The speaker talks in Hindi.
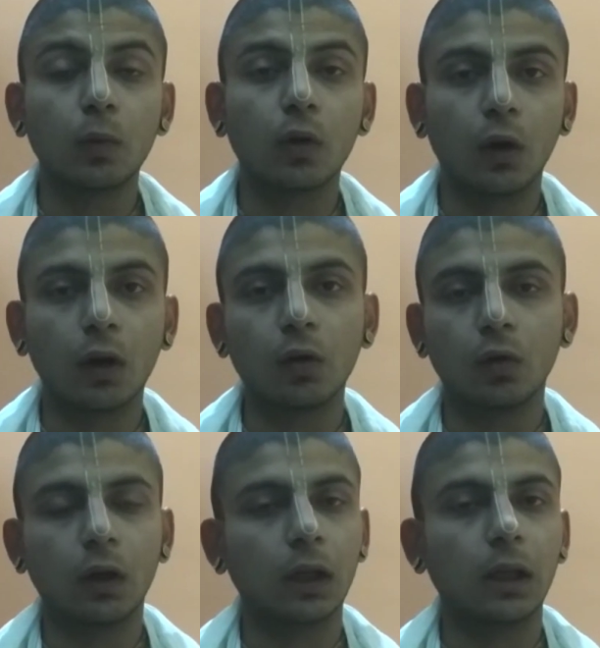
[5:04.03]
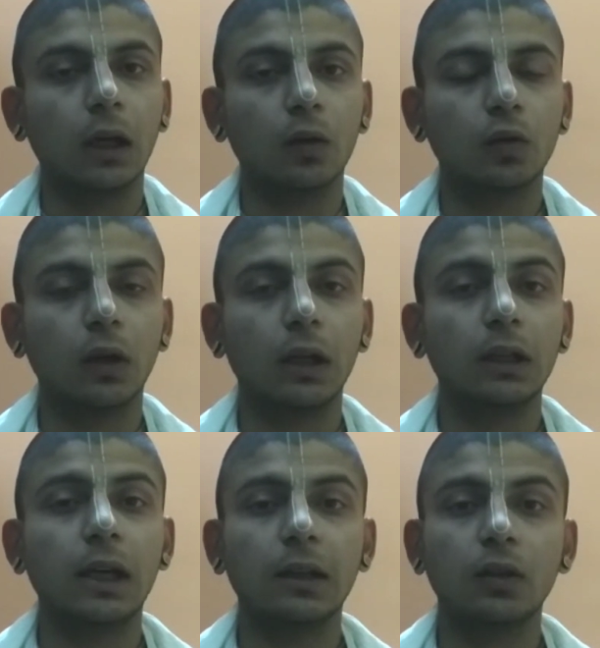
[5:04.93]
तुम कौन हो और क्या हो तो
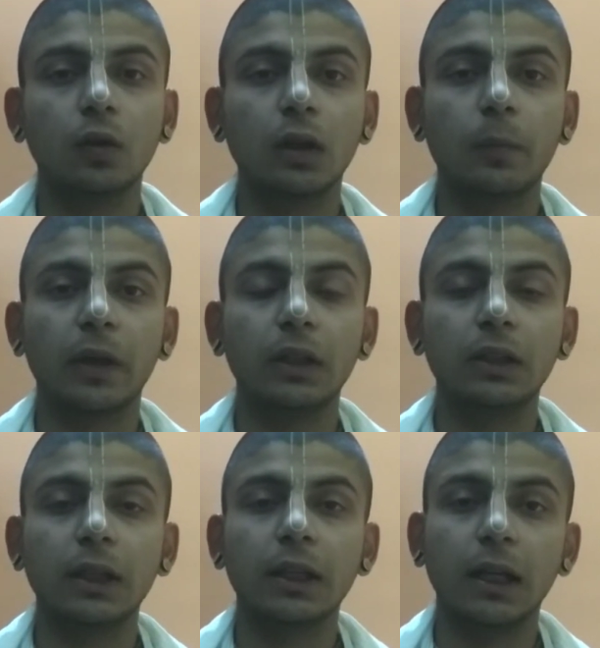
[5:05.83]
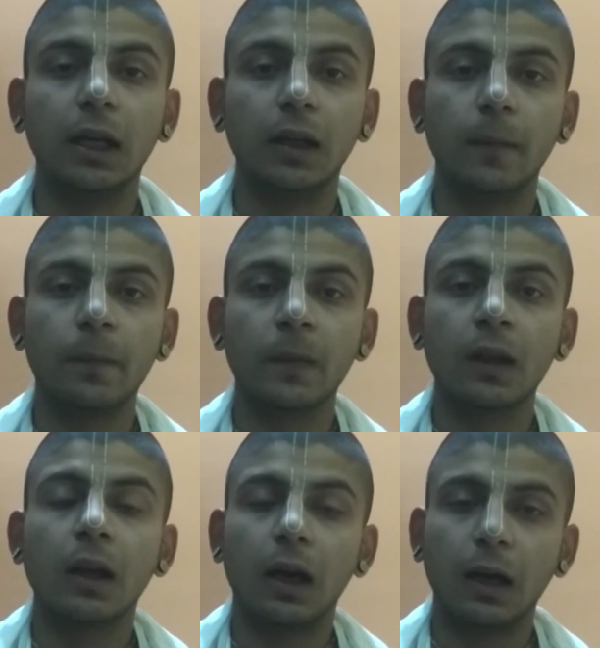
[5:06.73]
हरिदासियों का परिचय क्या है
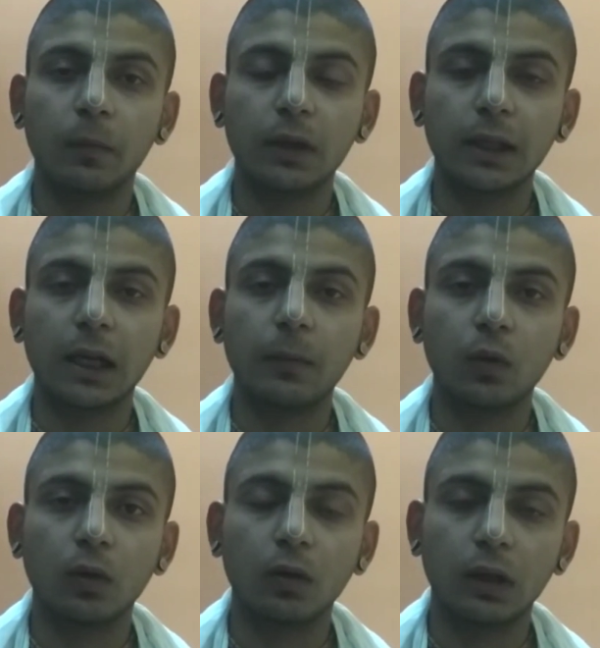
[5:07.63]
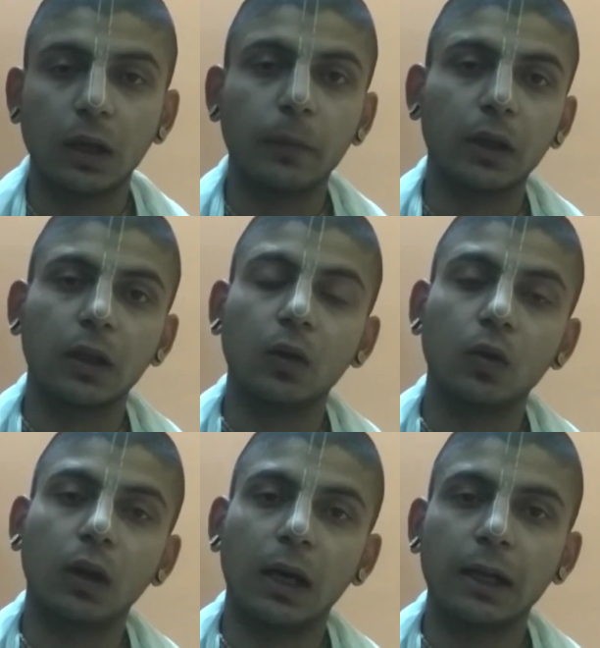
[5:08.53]
अब तक आप लोगों को ना पता हो
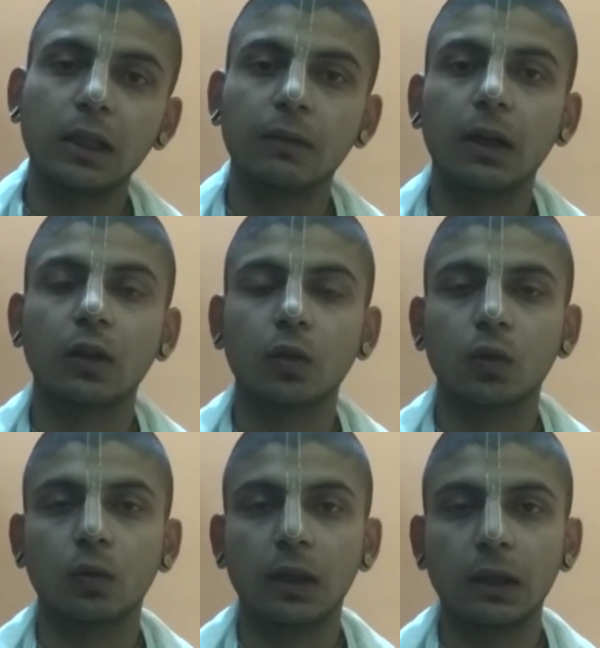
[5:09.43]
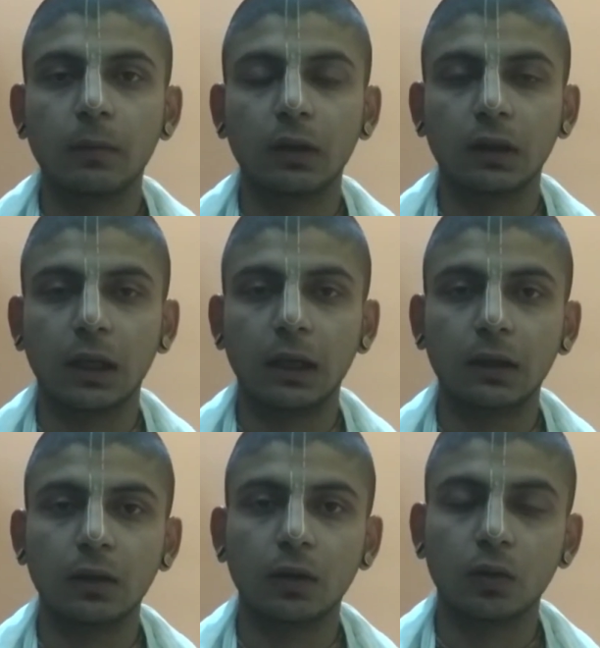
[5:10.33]
तो आज इस बात को थोड़ा सा विस्तार
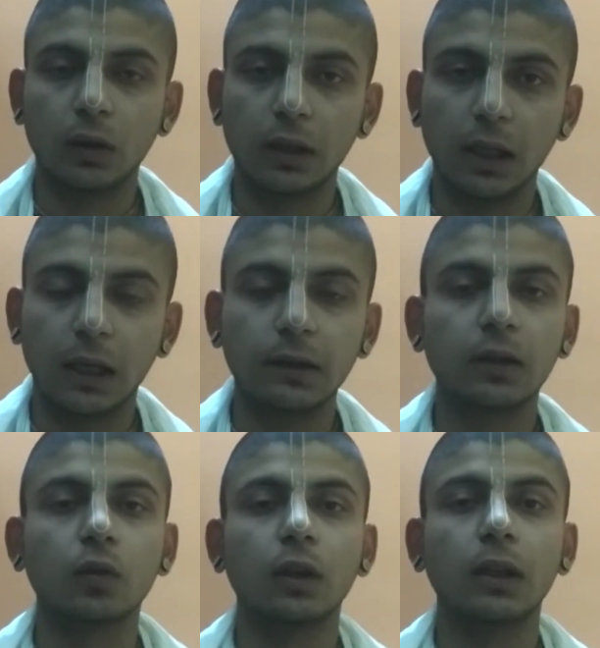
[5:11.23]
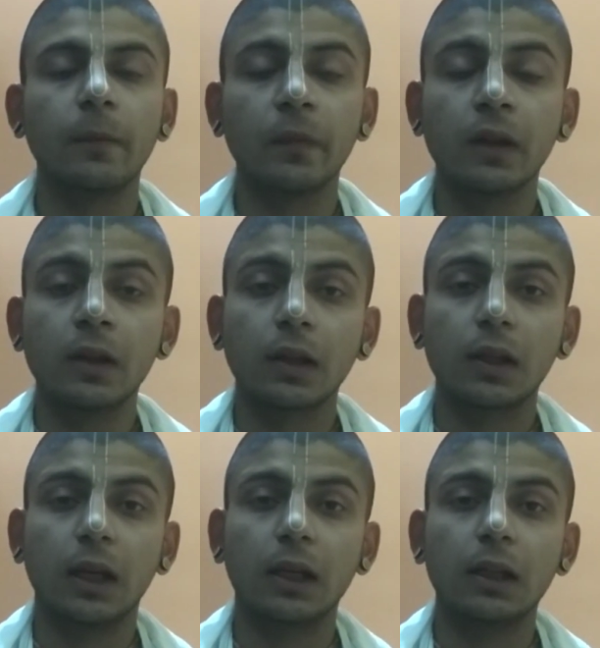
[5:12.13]
से और थोड़ा ध्यान से सुने
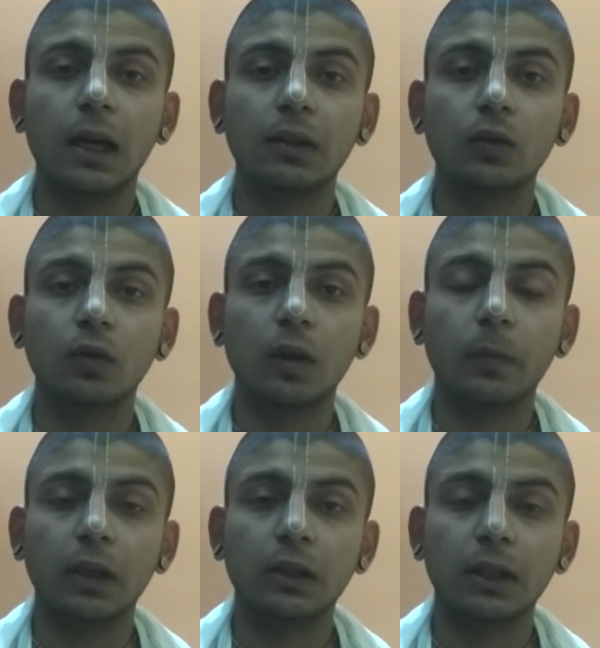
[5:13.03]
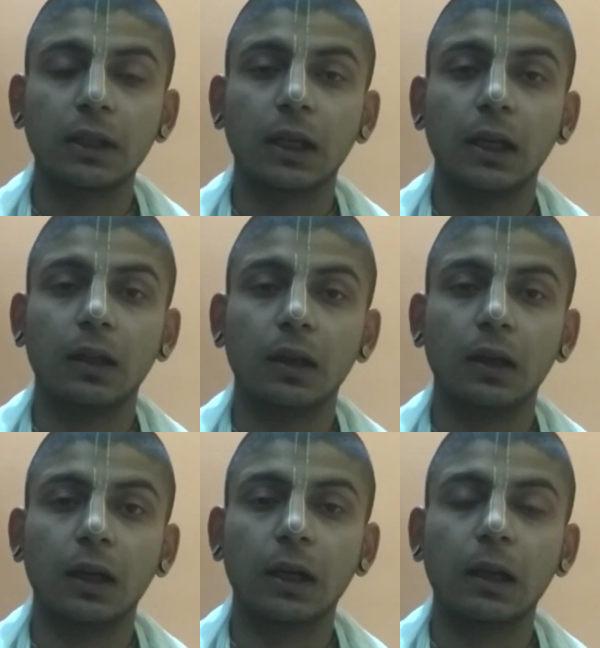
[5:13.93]
कि हरिदासियों का परिचय क्या है
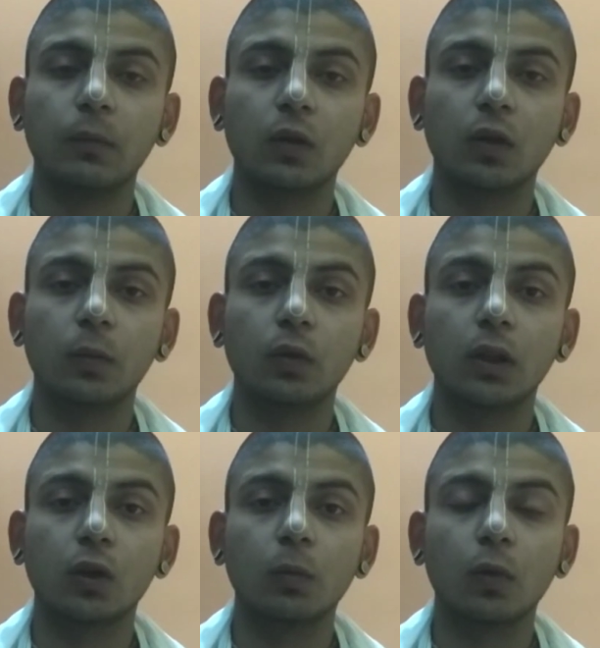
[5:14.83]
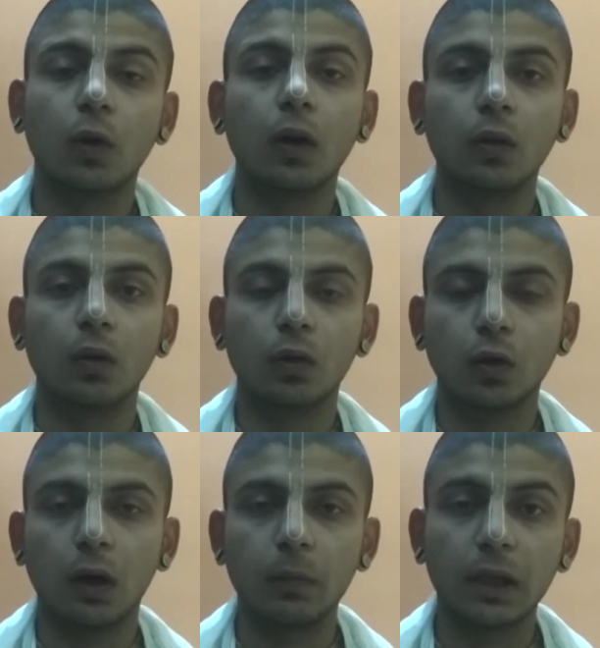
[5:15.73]
अगर हमसे कोई पूछे तुम कौन हो
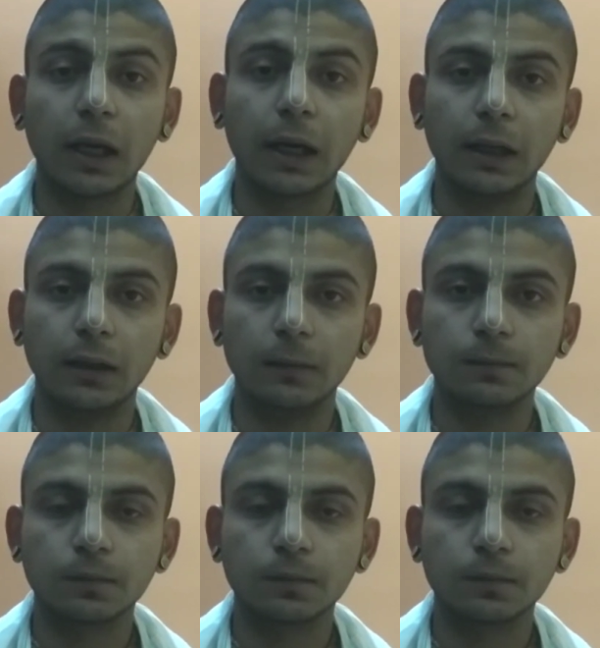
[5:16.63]
तो हम क्या कहें